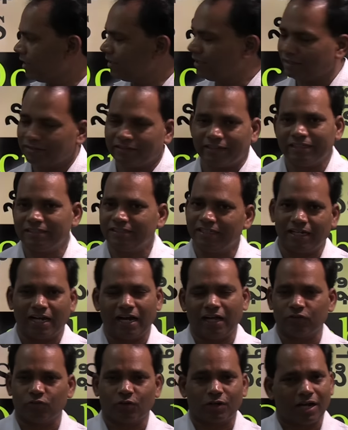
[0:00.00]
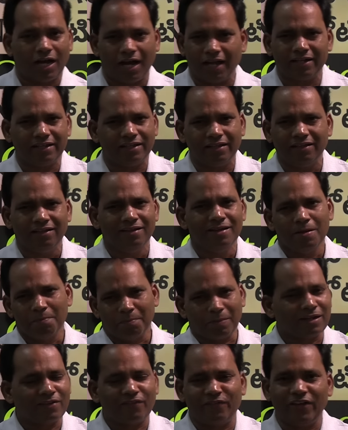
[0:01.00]
అనేది అంత ఈజీ కాదు కానీ
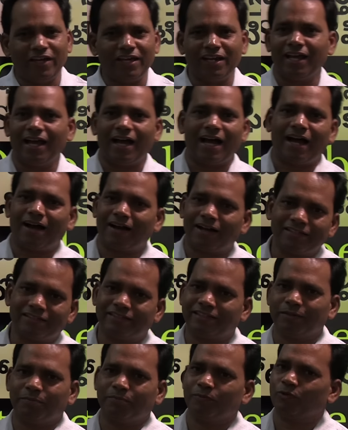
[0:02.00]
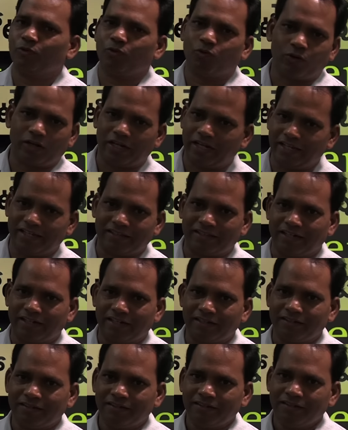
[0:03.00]
మనకు వేరే అగత్యం ఇంకోటి
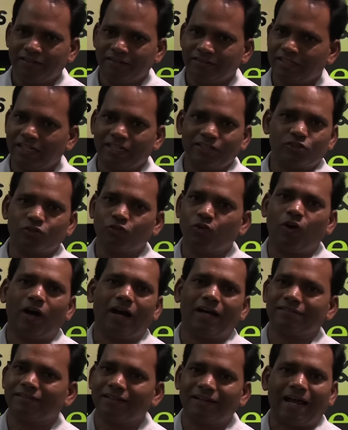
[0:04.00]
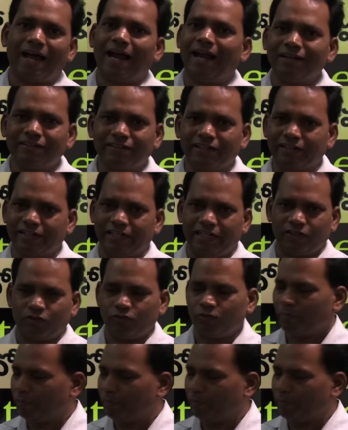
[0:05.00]
లేదండి దెర్ ఈజ్ నో అదర్ ఆల్టర్నేటివ్